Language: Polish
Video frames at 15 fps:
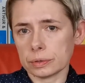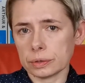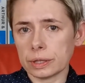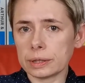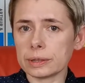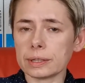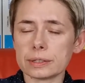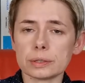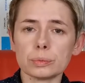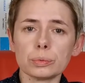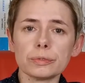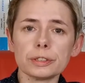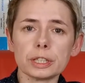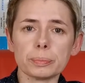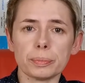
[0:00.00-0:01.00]
jedna z
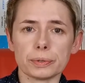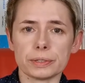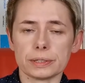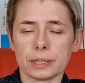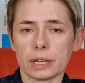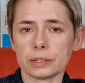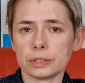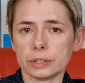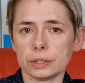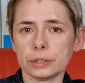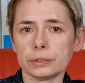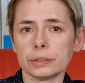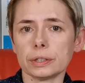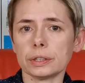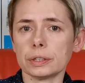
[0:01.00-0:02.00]
głównych
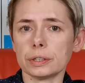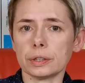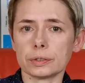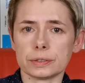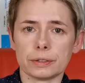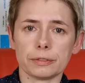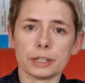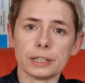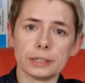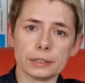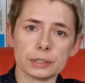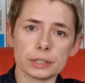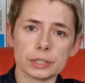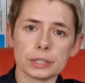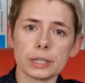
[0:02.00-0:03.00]
postaci, Józef
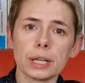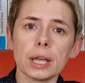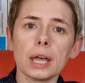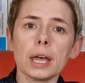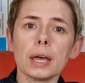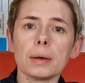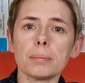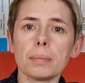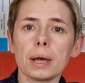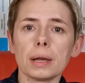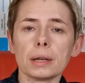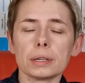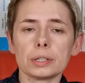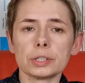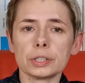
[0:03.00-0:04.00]
Hirsch,
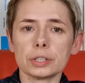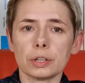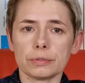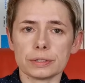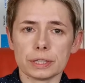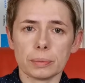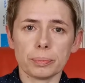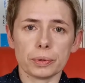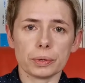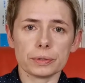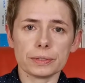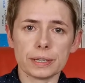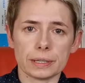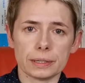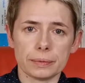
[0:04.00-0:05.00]
ma żydowskie
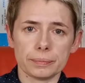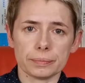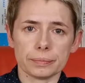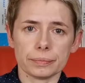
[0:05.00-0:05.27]
pochodzenie.